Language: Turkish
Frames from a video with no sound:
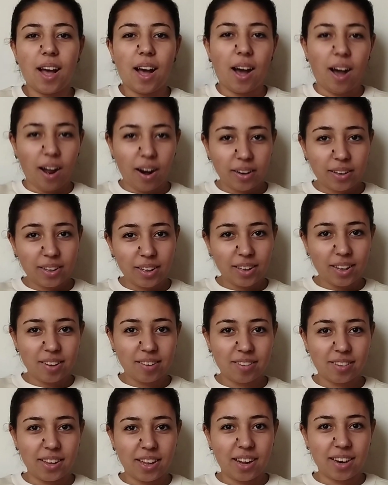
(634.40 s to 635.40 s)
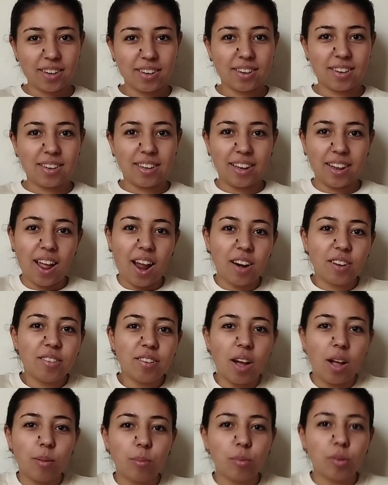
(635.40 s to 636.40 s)
Arkadaşlar lar
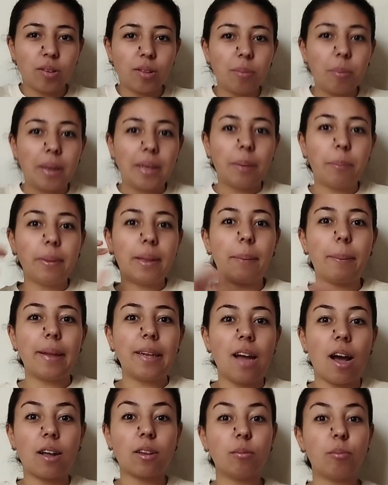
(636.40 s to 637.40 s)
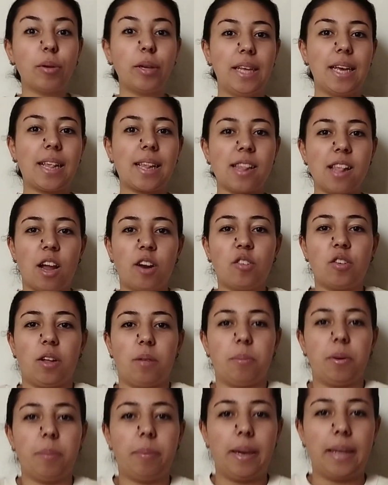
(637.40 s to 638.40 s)
çalmıştım. Hani bir de ben aklımdan X lar
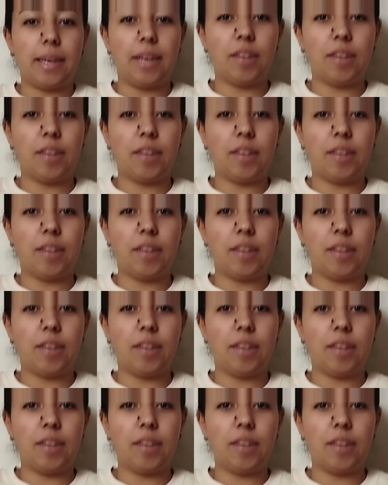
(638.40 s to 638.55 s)
çalmayı bile